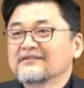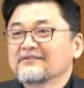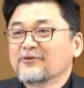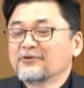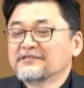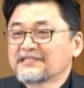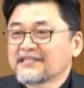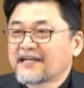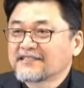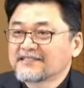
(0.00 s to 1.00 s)
온
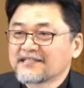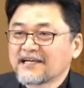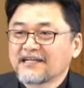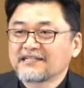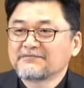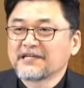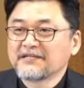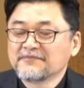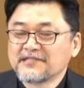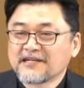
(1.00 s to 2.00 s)
세상 가득히 하나님의
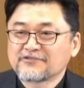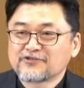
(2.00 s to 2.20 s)
임재가